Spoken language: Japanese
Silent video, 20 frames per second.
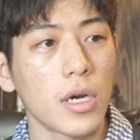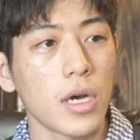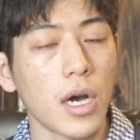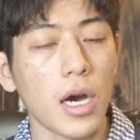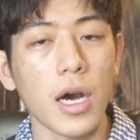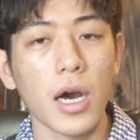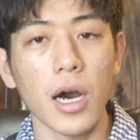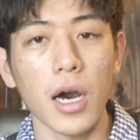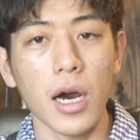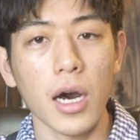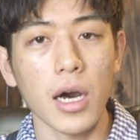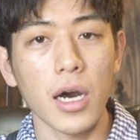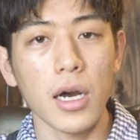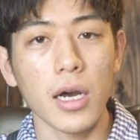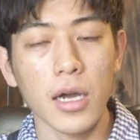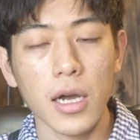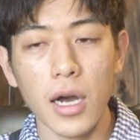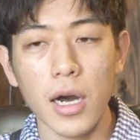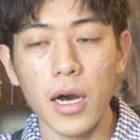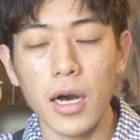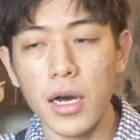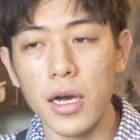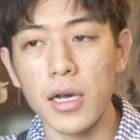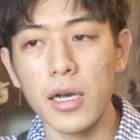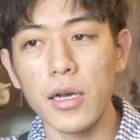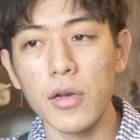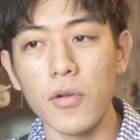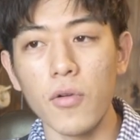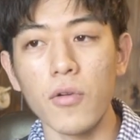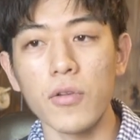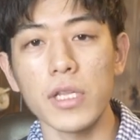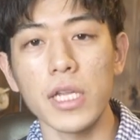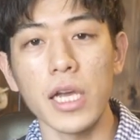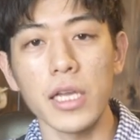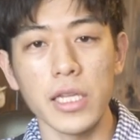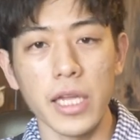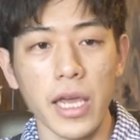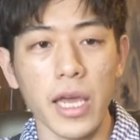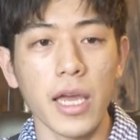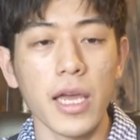母が交
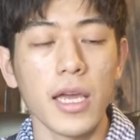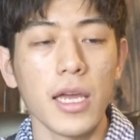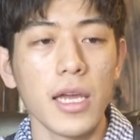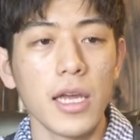代で